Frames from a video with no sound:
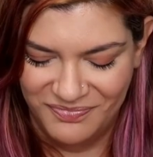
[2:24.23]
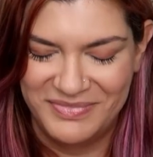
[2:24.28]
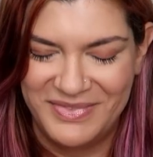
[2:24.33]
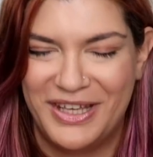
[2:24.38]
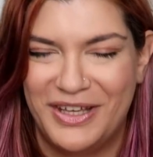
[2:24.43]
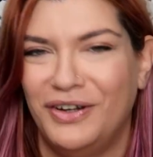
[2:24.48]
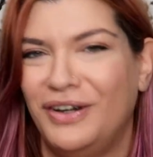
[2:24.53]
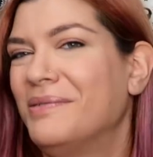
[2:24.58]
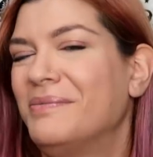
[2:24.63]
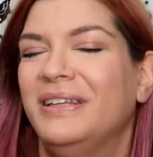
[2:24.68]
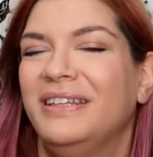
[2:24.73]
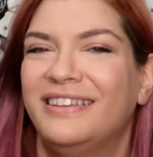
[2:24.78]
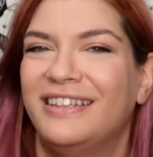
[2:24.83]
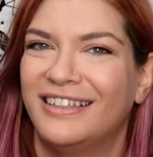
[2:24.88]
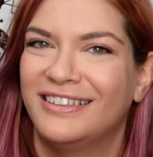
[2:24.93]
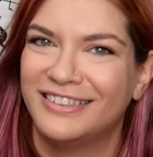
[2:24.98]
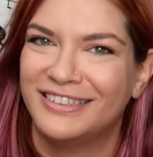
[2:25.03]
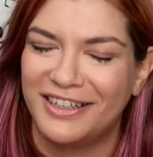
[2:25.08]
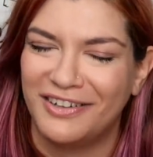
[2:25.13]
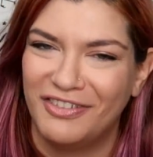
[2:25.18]
mi ero
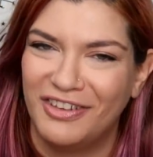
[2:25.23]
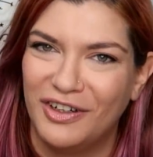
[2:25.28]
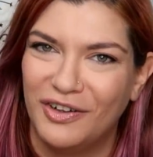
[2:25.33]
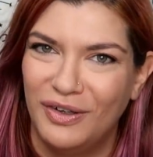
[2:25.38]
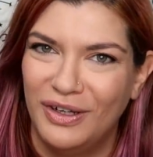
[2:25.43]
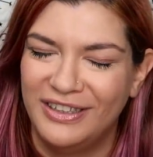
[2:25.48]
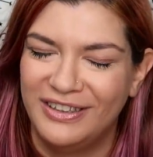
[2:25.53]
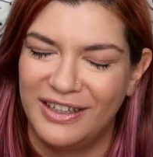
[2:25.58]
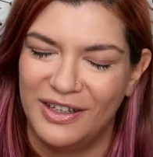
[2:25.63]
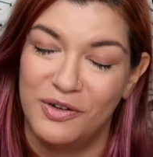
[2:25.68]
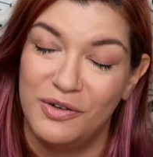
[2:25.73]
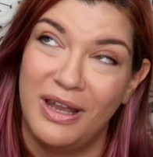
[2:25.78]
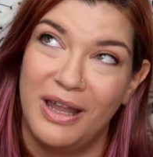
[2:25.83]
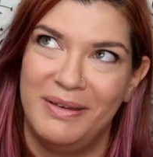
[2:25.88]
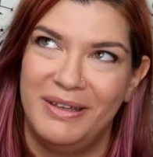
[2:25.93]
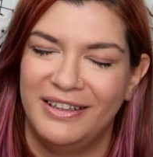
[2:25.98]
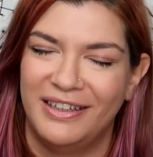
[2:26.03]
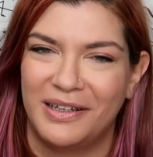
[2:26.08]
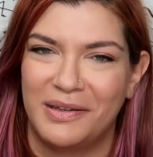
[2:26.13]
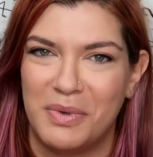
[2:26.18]
lamentata tra virgolette non
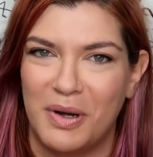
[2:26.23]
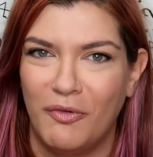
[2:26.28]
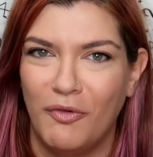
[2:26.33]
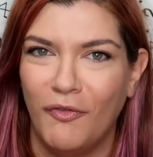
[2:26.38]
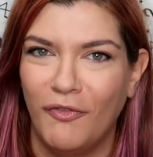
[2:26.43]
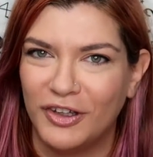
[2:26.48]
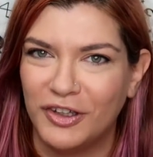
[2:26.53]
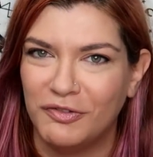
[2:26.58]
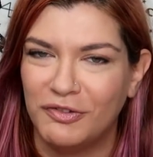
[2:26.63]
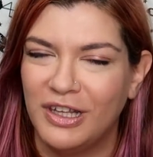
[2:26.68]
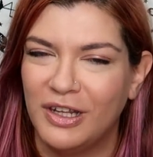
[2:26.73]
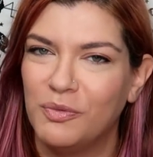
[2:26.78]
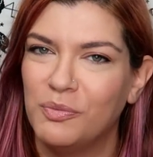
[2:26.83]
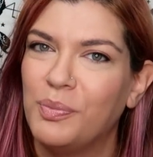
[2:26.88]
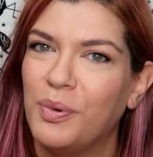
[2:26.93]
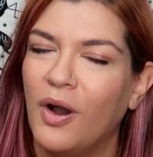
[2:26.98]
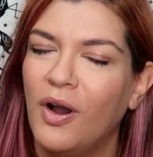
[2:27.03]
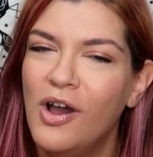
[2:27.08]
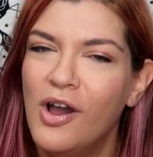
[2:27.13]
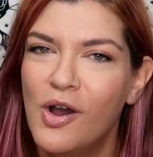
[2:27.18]
lamentata però avevo fatto vedere un
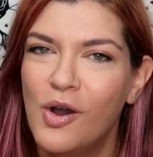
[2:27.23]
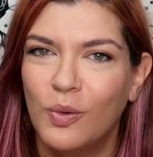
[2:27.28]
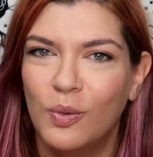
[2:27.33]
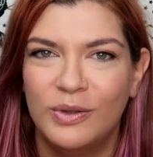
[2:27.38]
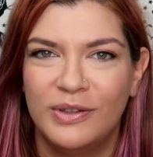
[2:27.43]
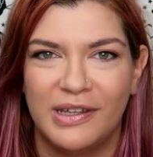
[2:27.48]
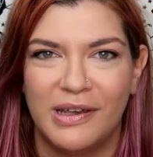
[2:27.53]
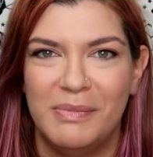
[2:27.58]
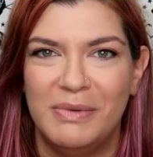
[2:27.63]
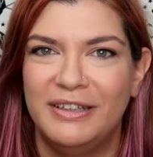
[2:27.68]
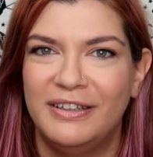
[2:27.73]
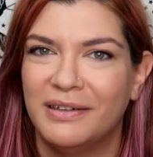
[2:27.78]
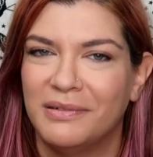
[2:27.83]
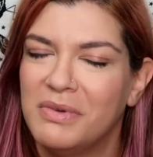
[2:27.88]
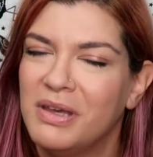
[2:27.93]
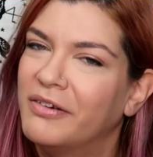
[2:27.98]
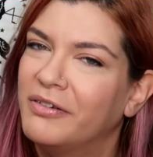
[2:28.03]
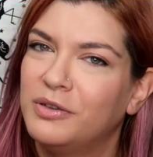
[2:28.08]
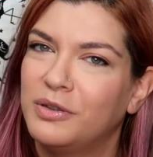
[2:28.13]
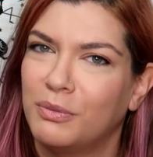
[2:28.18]
po' ultimamente
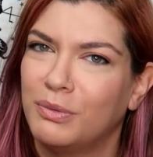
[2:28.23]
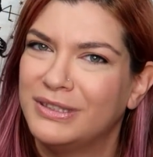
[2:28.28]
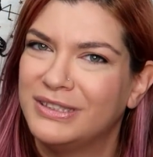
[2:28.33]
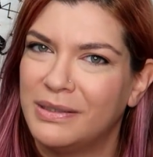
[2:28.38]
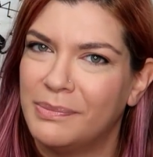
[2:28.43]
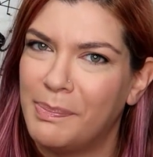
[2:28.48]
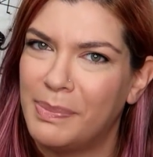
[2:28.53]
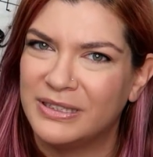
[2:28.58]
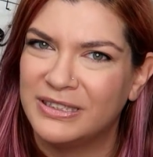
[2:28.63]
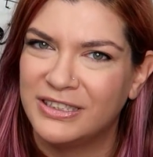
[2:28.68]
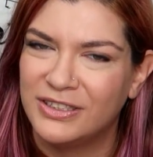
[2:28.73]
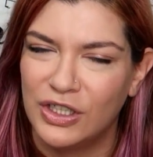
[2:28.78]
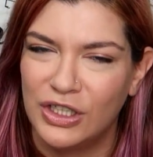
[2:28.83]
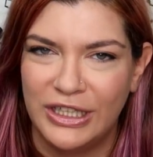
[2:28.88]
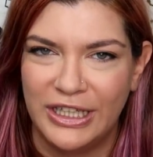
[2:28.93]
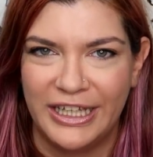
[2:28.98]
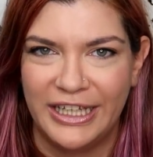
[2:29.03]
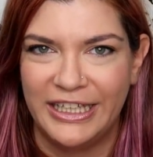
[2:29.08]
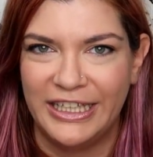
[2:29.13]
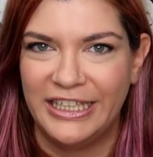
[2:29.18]
mi era venuta questa
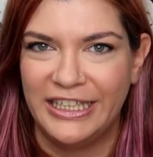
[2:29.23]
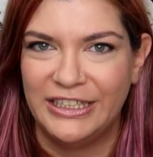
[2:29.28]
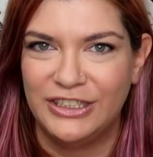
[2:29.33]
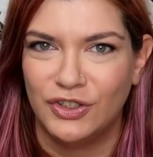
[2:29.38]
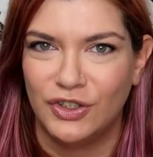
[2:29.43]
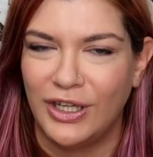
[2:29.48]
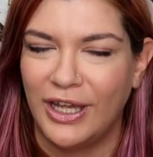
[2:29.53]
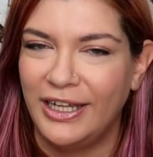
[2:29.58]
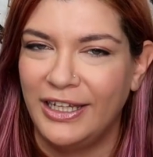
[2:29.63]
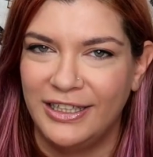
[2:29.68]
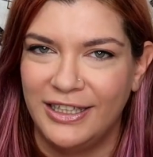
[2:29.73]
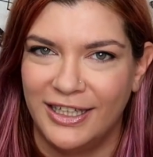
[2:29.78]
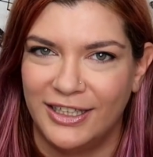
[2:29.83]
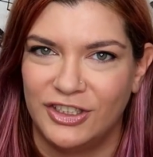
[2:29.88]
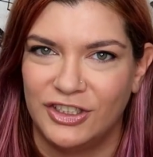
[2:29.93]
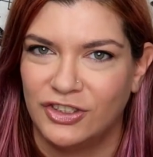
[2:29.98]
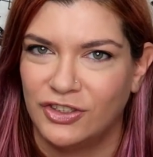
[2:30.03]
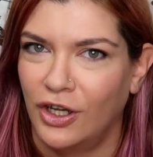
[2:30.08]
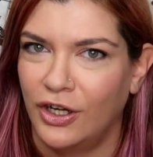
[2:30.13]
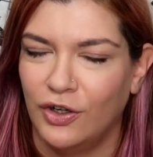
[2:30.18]
passione dei gioielli e degli
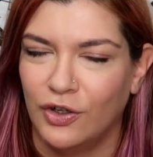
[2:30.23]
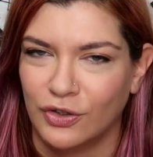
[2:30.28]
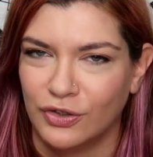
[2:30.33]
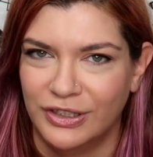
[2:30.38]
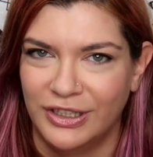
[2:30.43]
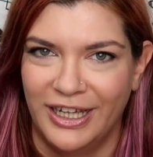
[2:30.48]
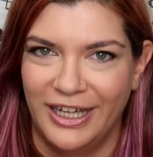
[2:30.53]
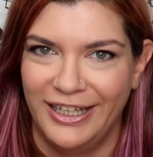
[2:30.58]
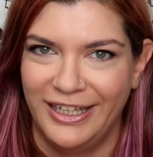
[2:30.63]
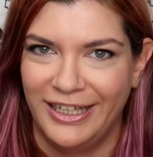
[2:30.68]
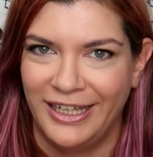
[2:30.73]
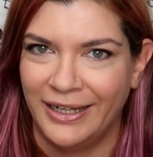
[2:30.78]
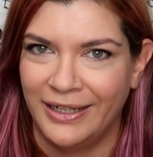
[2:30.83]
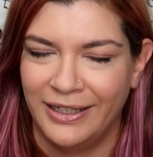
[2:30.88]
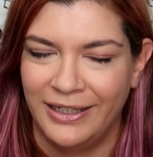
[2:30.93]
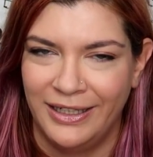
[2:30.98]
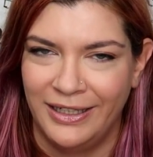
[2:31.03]
accessori con eh, gli,